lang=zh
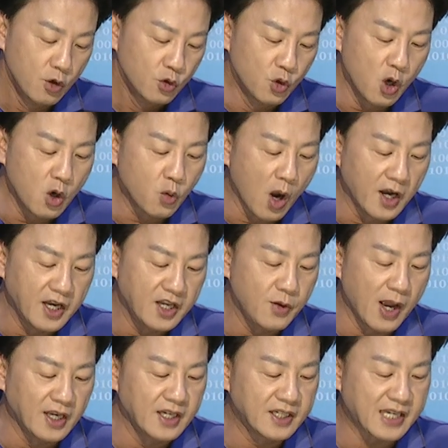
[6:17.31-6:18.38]
如果你
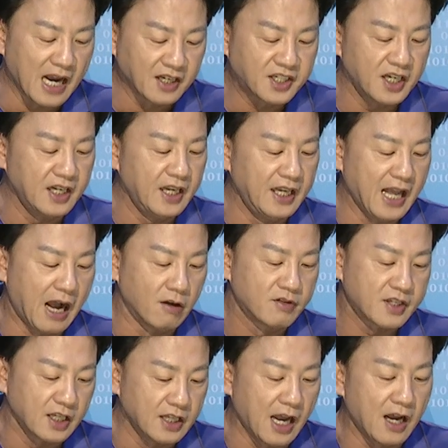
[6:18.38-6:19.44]
愿意相信利好，
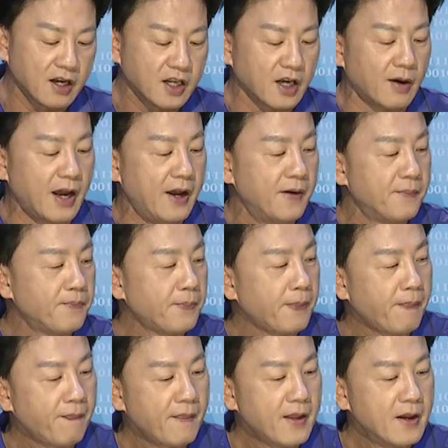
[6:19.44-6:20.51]
真的，各位
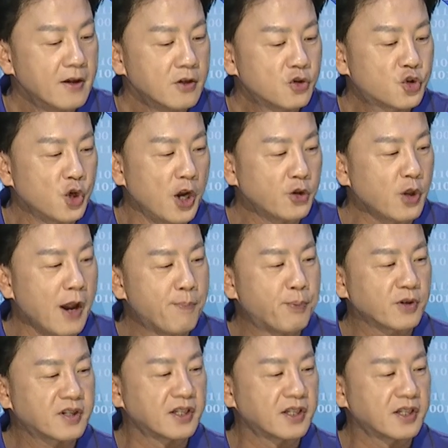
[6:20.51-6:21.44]
绝对不